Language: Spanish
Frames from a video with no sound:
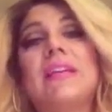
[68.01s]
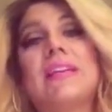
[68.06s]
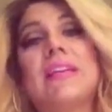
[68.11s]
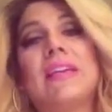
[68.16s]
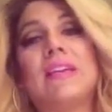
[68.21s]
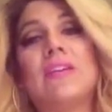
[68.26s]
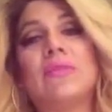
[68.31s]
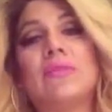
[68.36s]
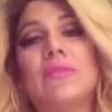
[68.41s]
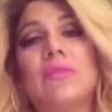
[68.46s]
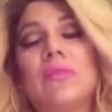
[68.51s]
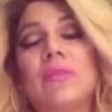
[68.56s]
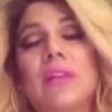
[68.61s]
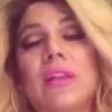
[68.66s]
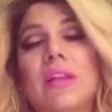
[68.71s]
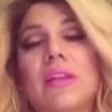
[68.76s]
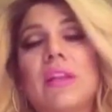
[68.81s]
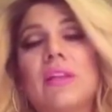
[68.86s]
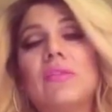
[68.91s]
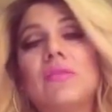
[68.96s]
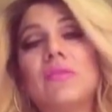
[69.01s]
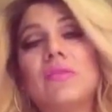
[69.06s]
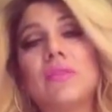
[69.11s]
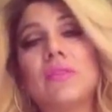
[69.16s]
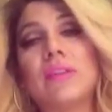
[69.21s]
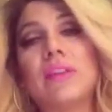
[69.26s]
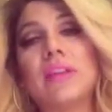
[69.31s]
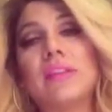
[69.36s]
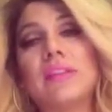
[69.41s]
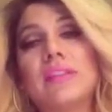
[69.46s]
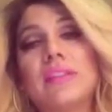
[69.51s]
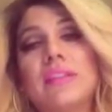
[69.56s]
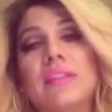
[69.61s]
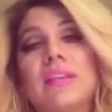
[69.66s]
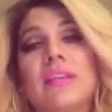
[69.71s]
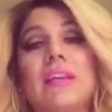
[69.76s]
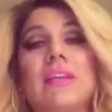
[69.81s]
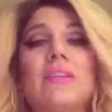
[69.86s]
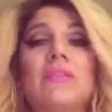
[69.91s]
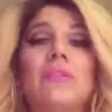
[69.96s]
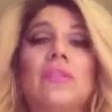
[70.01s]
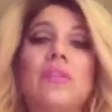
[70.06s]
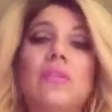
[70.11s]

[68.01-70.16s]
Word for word: que nos contrata a nosotras y qué es